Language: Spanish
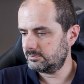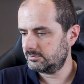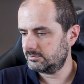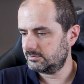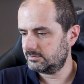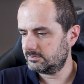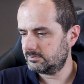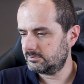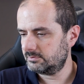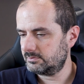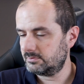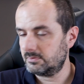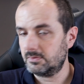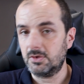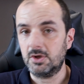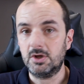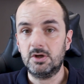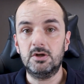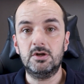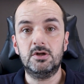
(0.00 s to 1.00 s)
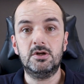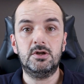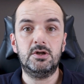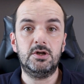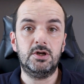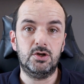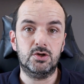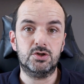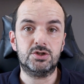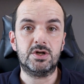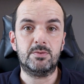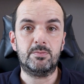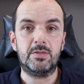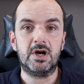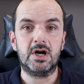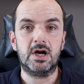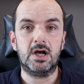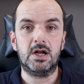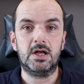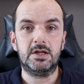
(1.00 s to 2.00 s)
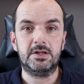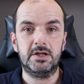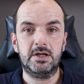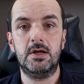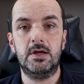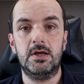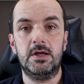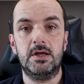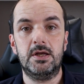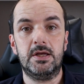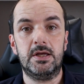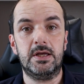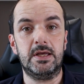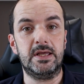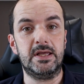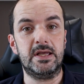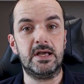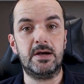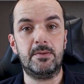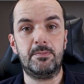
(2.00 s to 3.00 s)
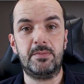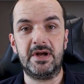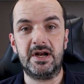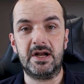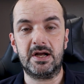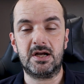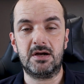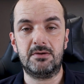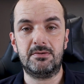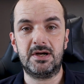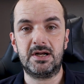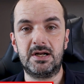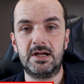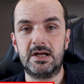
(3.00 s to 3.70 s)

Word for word: Y nos apaga la tele. Y ya para acabar,